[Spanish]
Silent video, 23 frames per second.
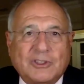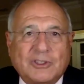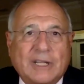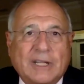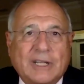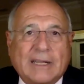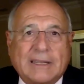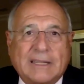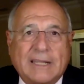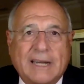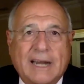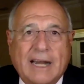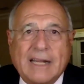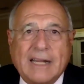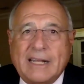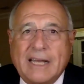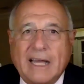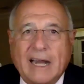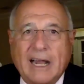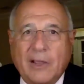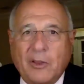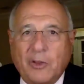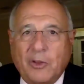Trump
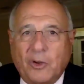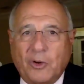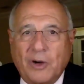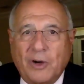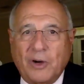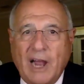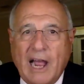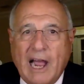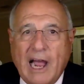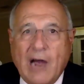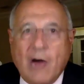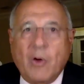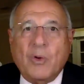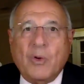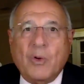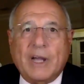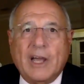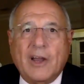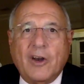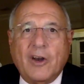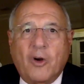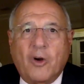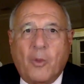saldrá el ganador
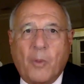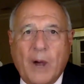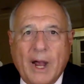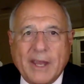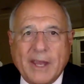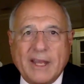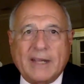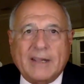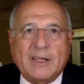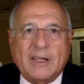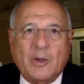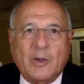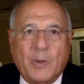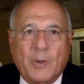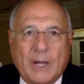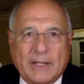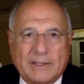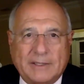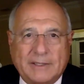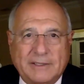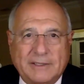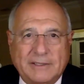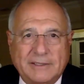aunque no vaya al
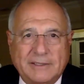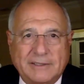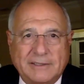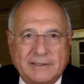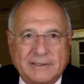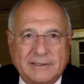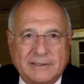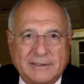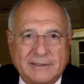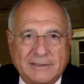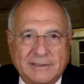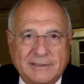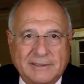debate.